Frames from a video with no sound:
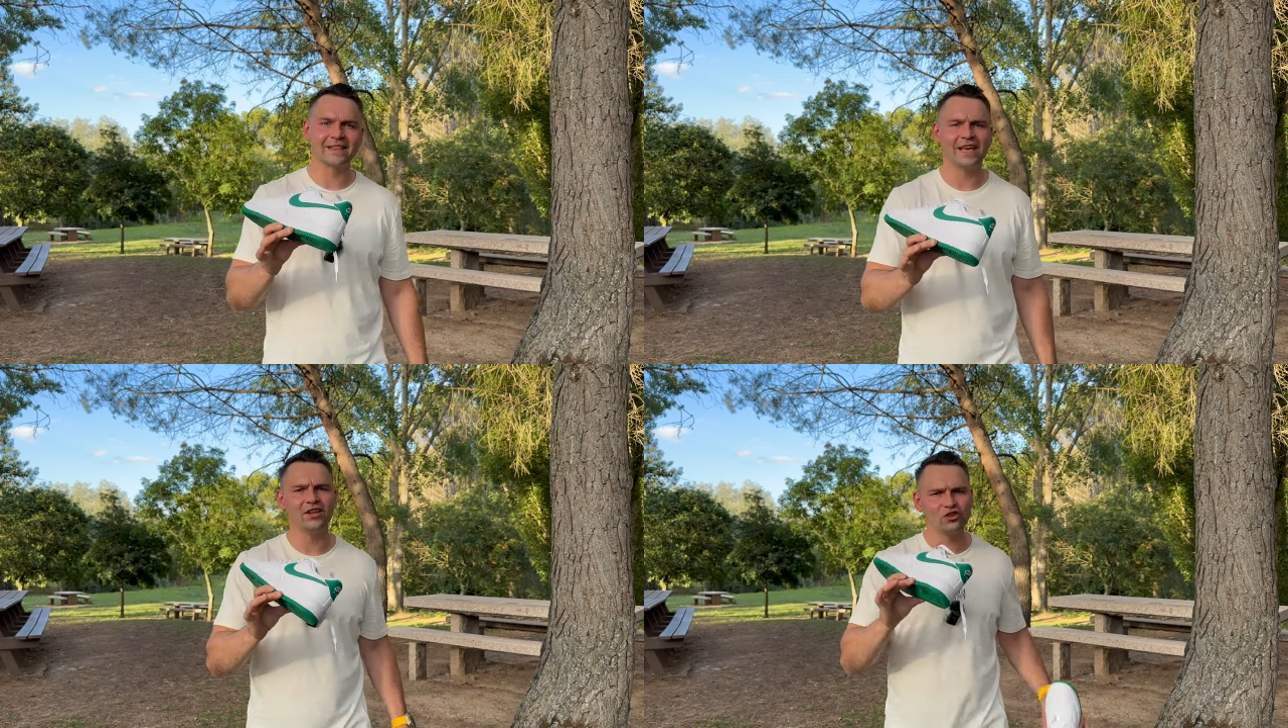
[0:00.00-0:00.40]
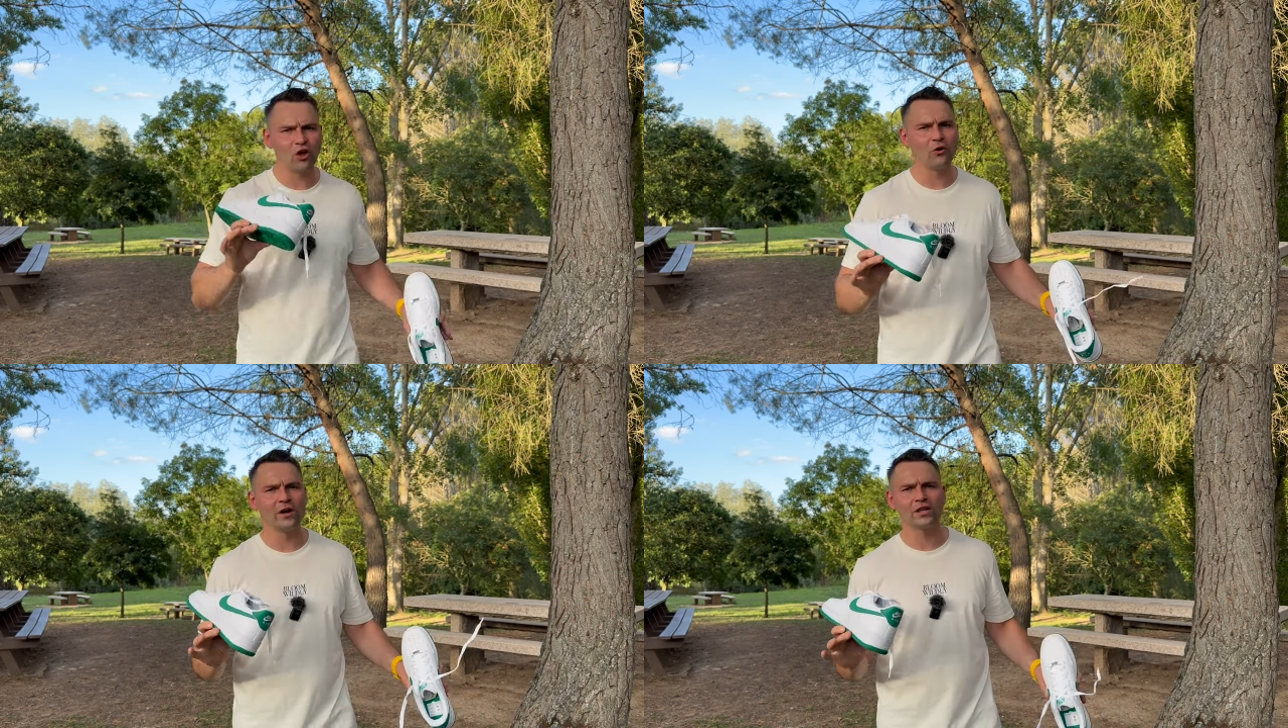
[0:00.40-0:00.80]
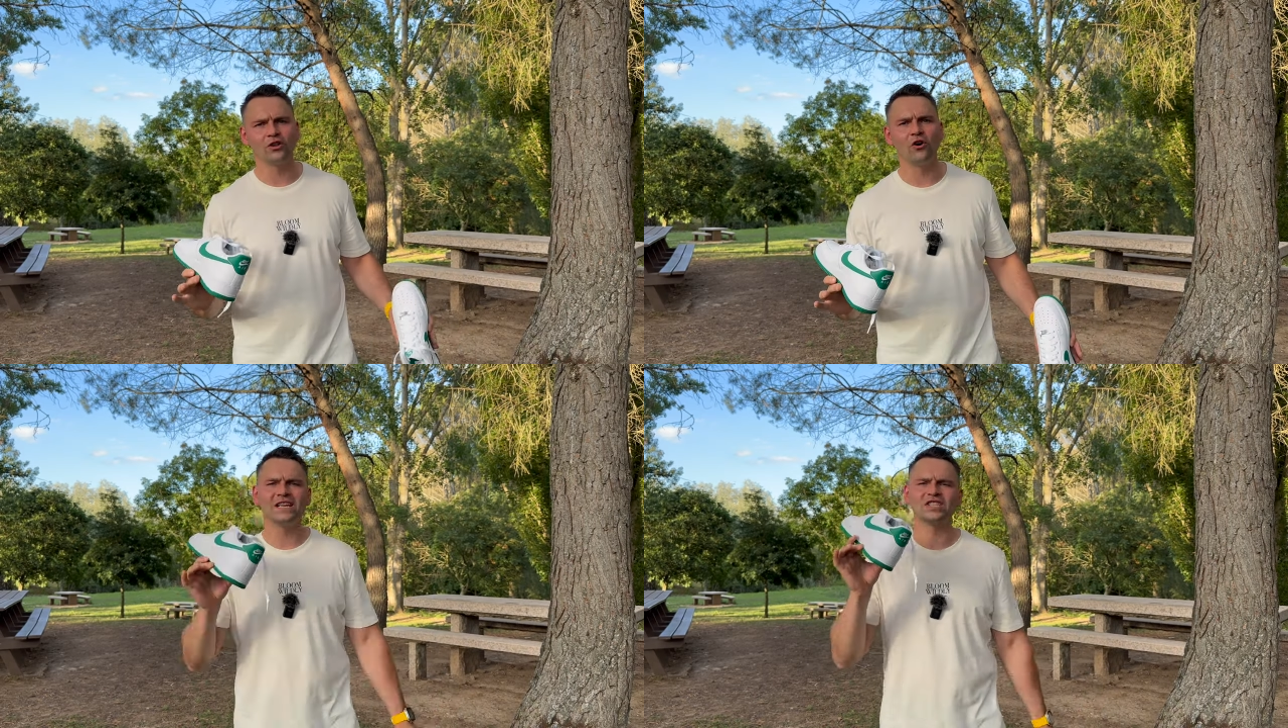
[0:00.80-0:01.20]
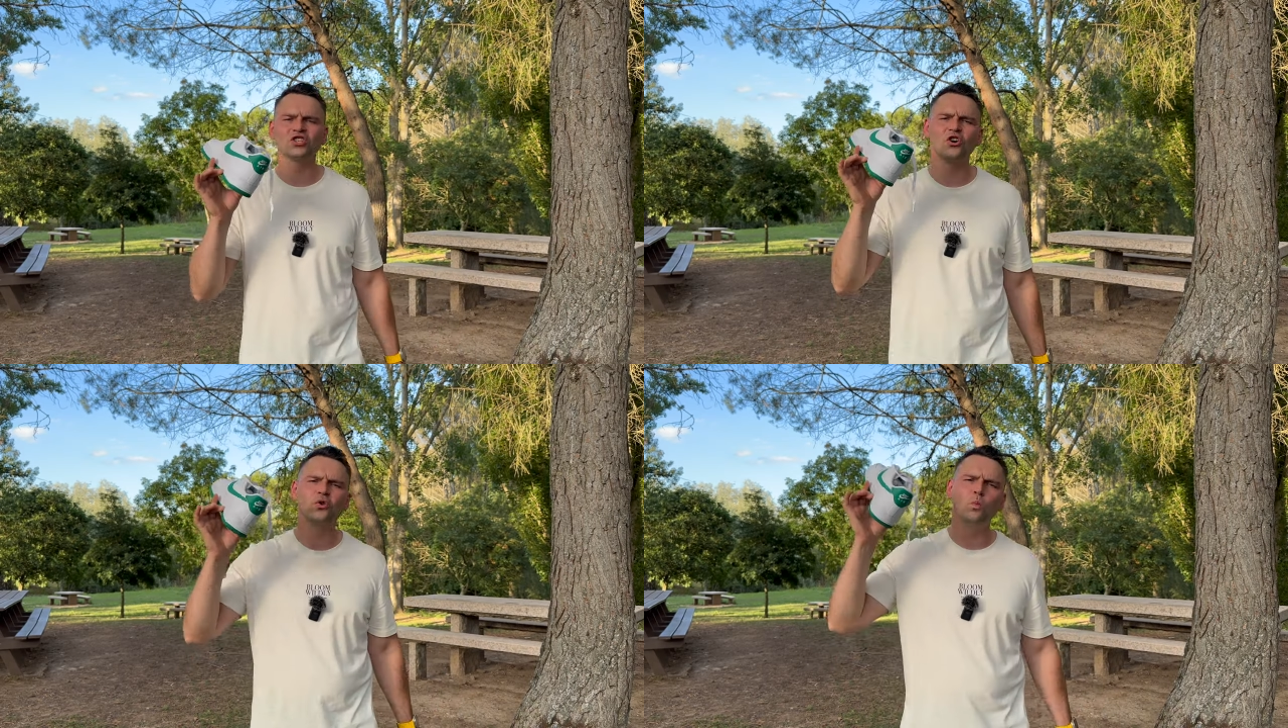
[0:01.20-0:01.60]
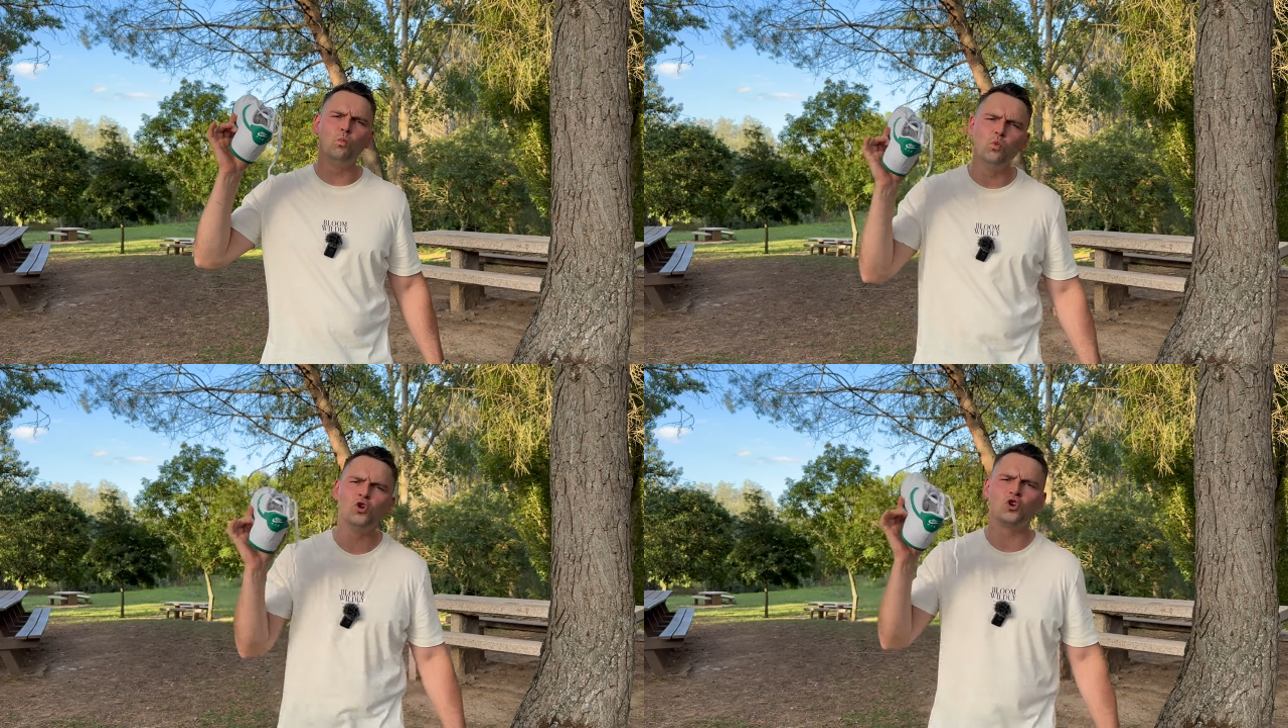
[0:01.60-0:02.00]
de todo esto que son
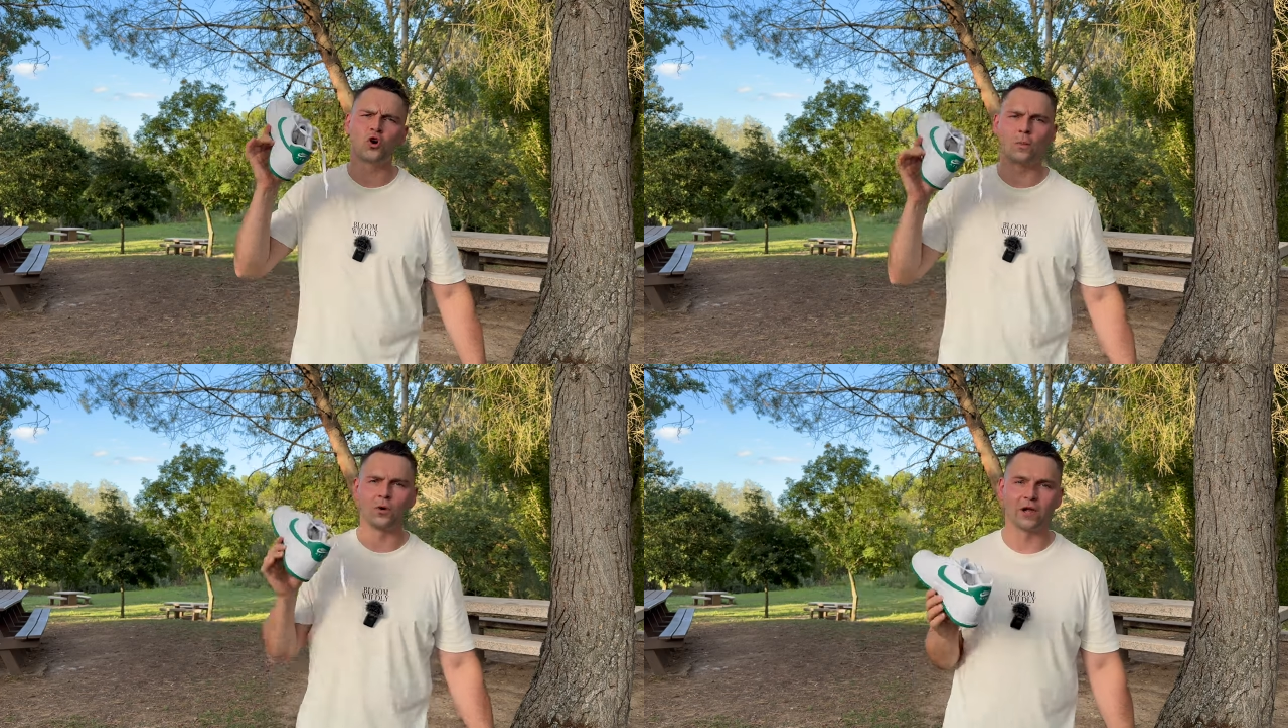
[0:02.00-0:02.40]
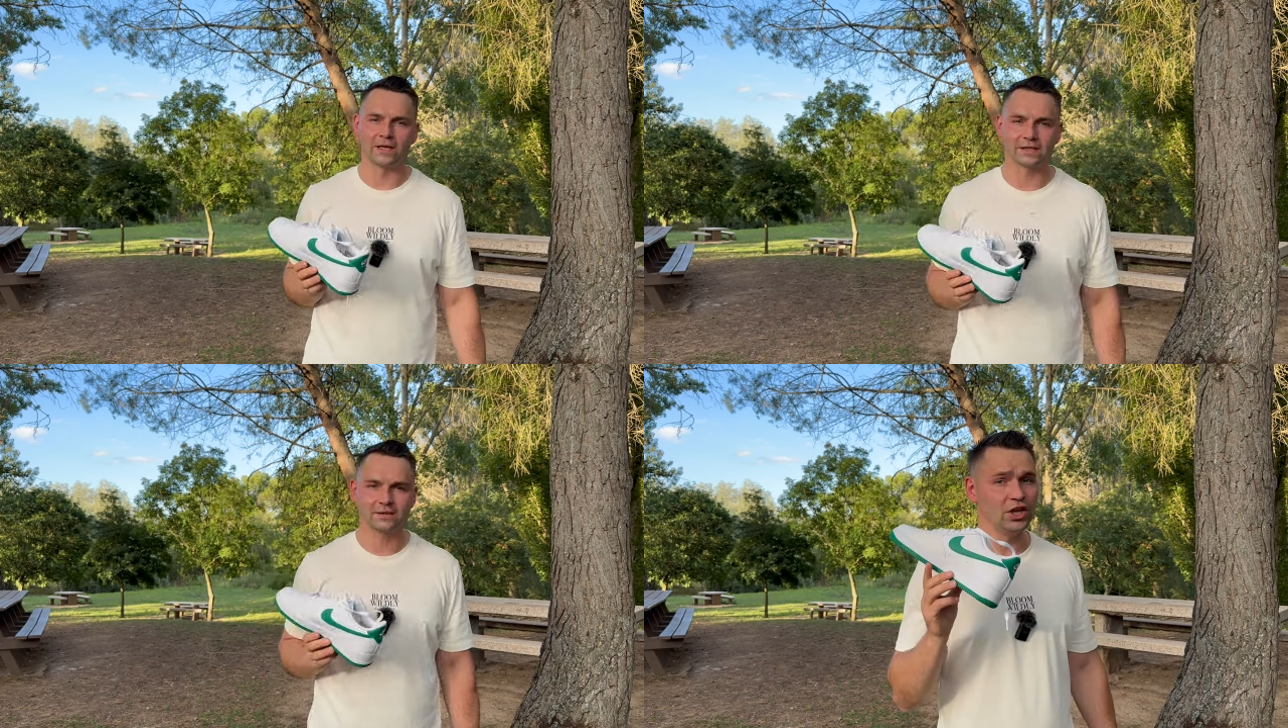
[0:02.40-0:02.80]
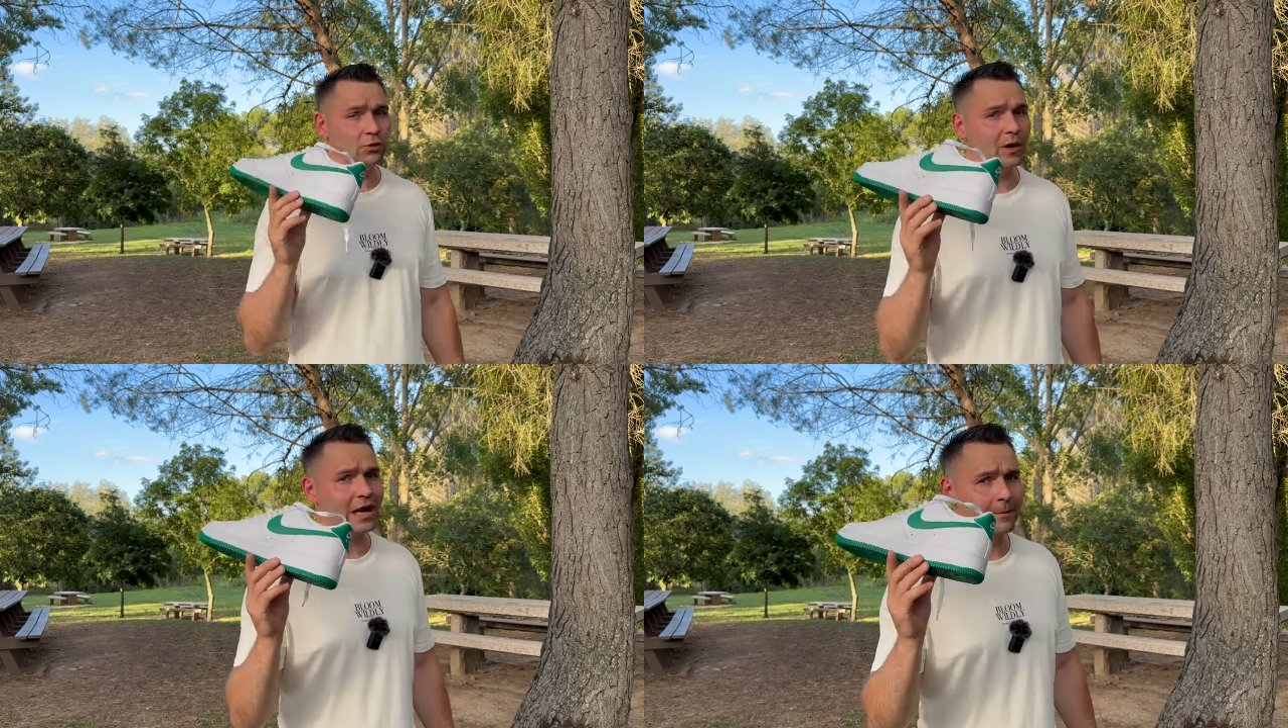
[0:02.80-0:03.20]
muy cómodas y no es la